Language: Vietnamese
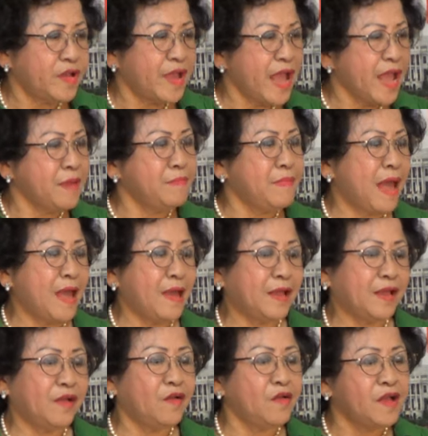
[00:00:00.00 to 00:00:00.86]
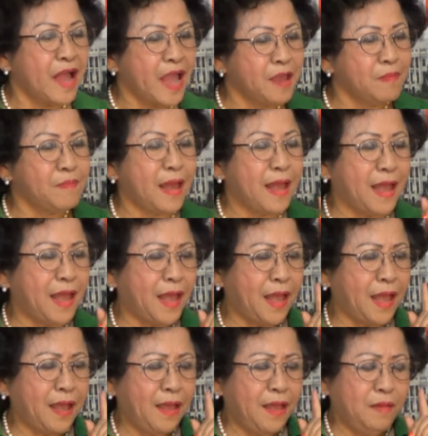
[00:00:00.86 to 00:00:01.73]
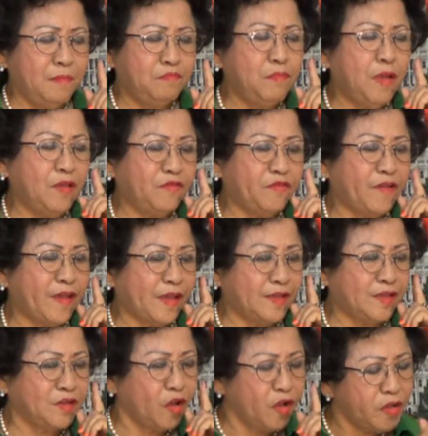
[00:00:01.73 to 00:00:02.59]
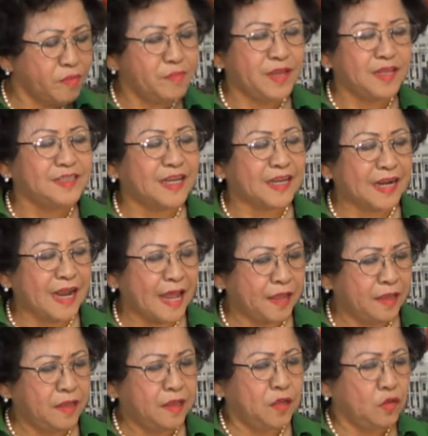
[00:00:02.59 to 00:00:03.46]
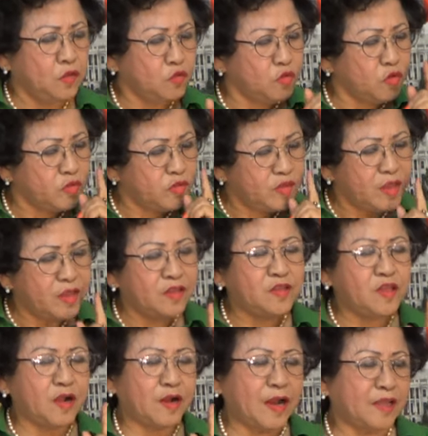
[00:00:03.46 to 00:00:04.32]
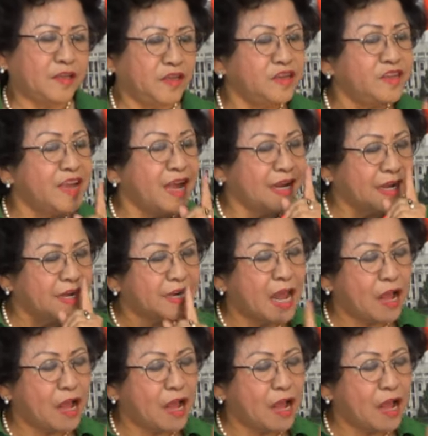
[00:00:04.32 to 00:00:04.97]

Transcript: cái mà có cái mà mình phải nói Mỹ rằng là tôi tin tưởng là những nhà lãnh